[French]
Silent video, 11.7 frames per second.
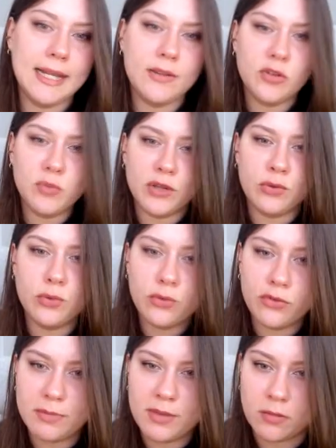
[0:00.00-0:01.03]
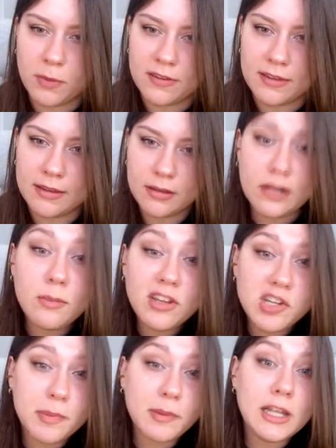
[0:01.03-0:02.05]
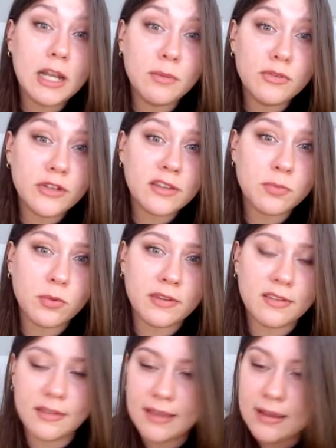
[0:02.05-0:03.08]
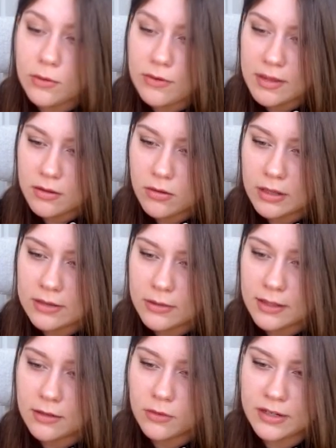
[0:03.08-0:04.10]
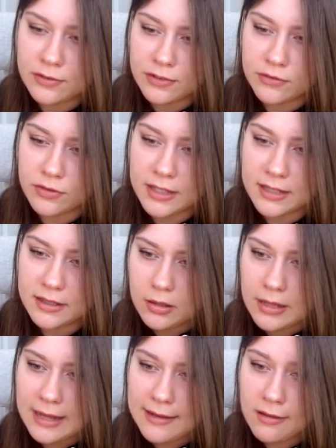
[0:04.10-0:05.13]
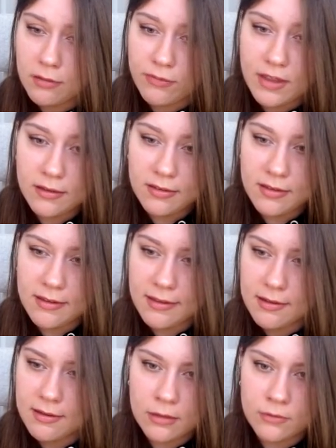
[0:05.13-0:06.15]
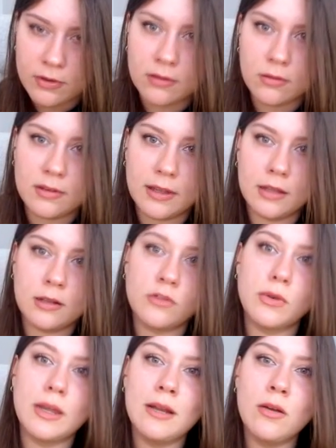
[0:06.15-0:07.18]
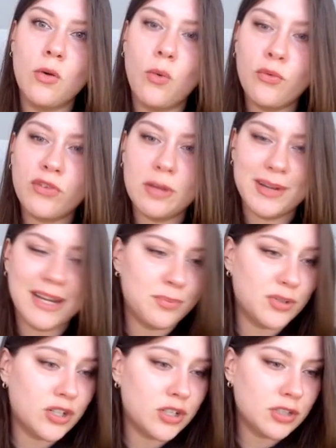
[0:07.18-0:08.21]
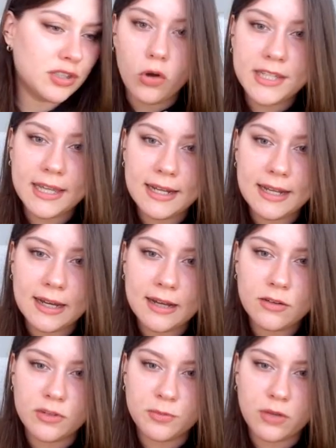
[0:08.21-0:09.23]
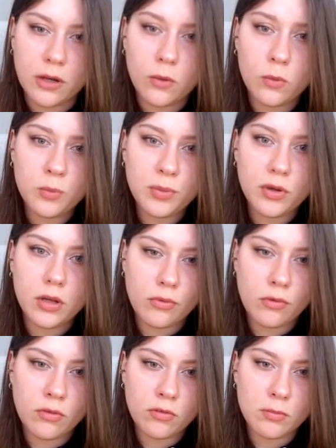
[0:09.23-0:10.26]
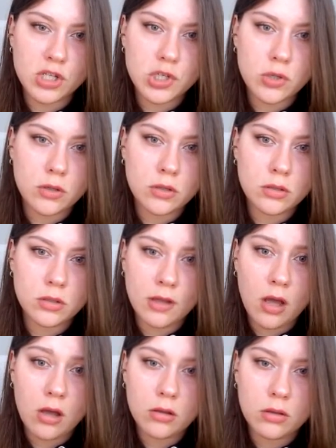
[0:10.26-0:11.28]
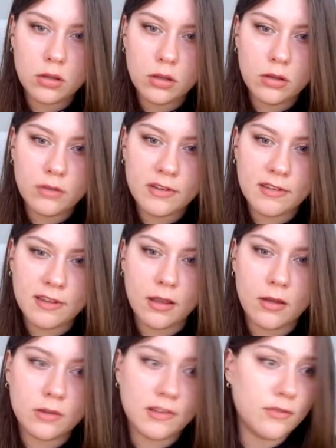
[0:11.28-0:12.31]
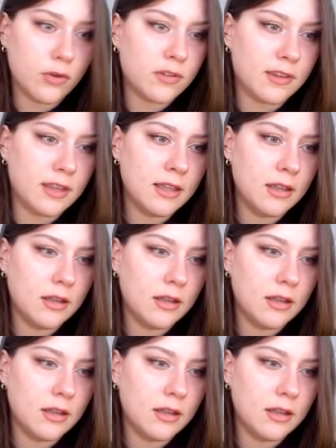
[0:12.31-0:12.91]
Allez, donne-moi tout, tout va bien se passer. Ah non, mais j'ai pris la mauvaise, je pensais que c'était elle, Olivia. Non, attendez, on va la faire venir. Euh, Alice, viens ici. Invité sur le terrain actuel. On frappe à la porte. Ok, elle est là. On va pouvoir rompre. Plus méchant. Non euh, Vas-y, divorcer.